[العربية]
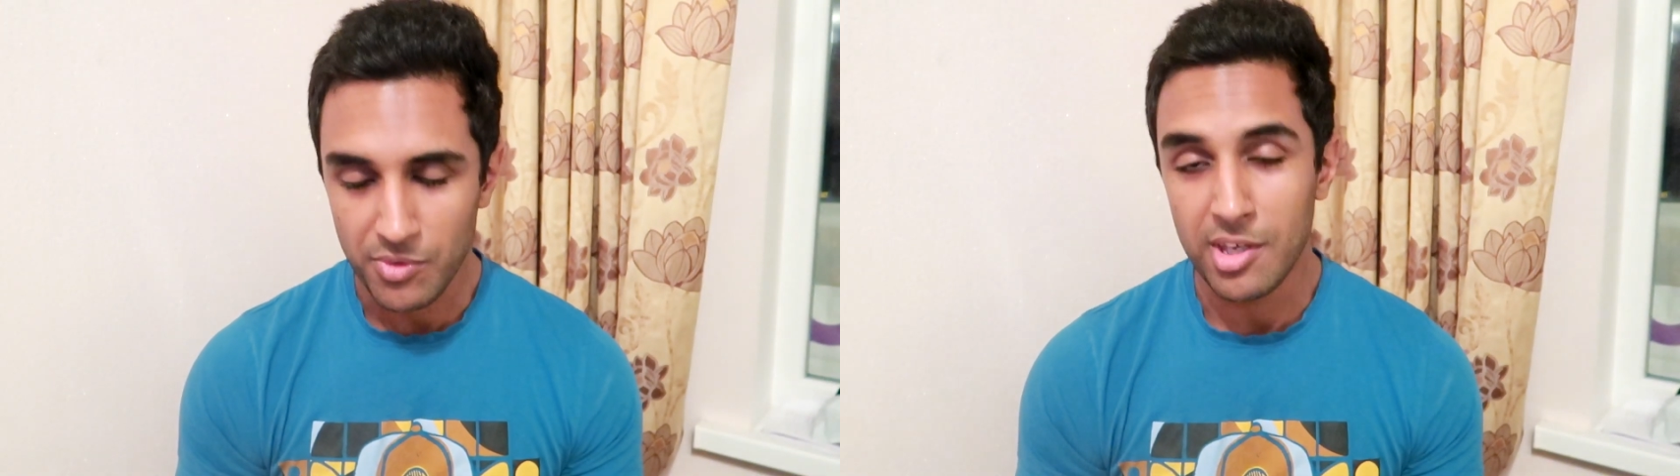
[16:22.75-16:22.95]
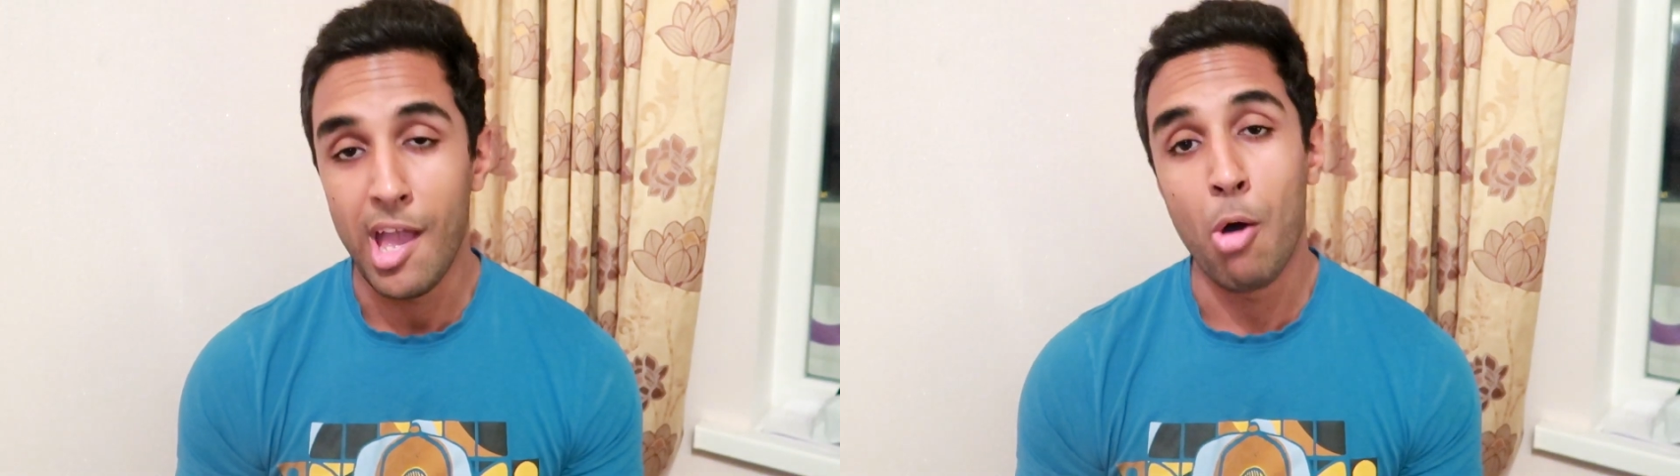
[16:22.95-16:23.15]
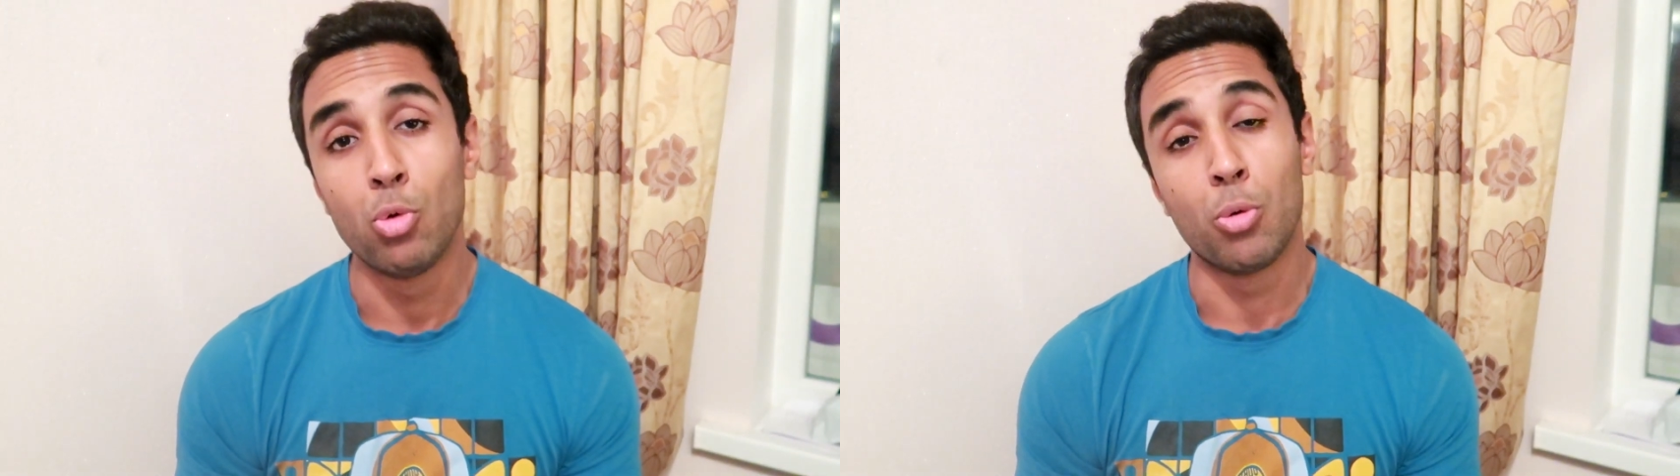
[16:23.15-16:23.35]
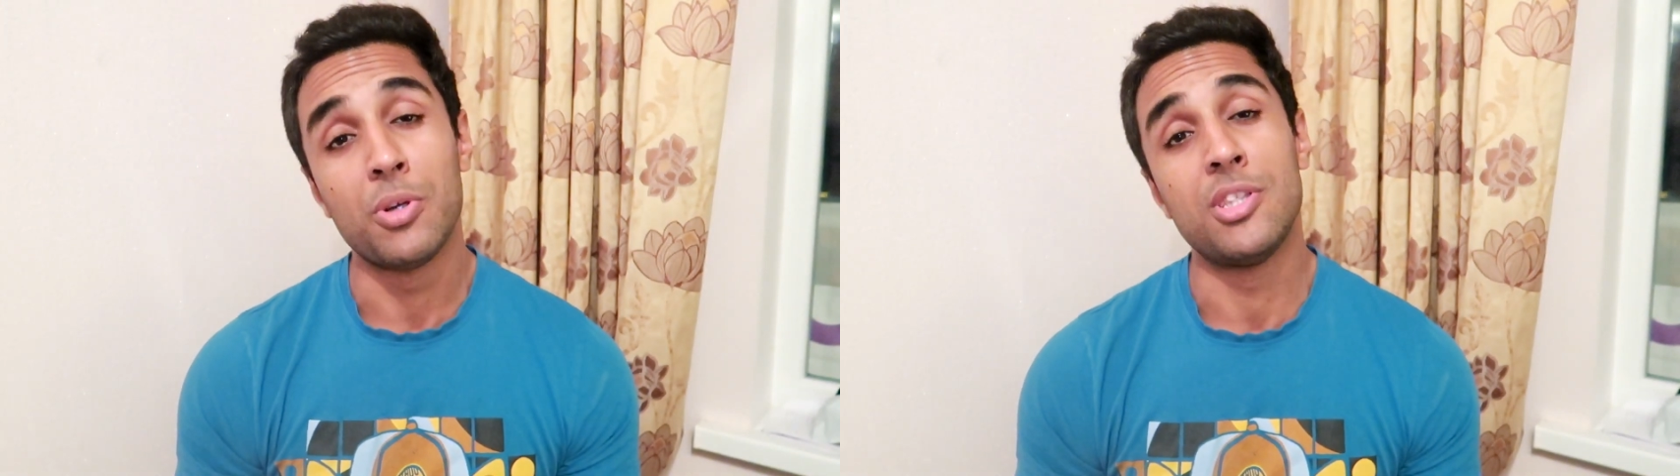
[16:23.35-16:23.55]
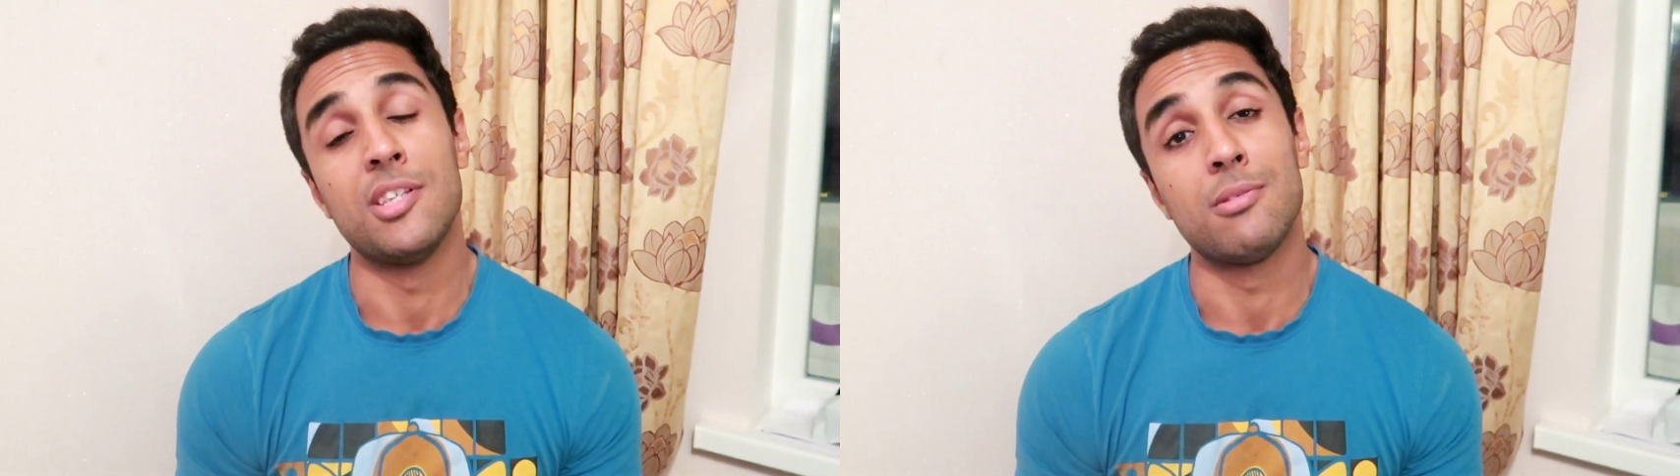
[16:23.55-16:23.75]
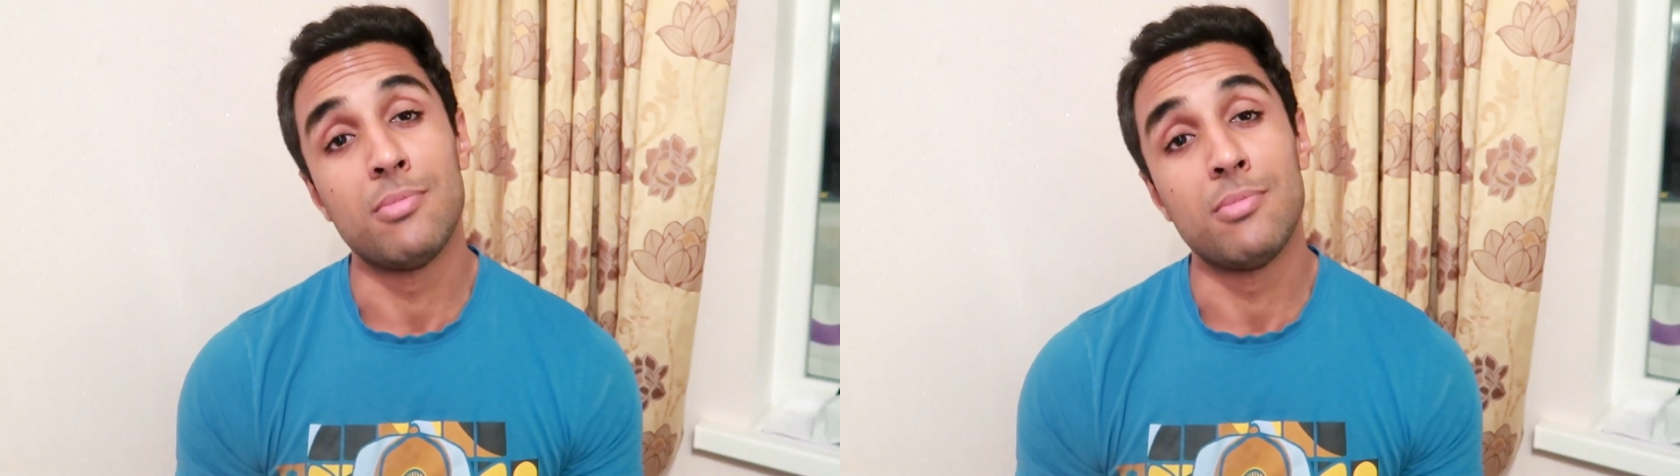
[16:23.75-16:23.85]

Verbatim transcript: كيعاونوك باش تنعس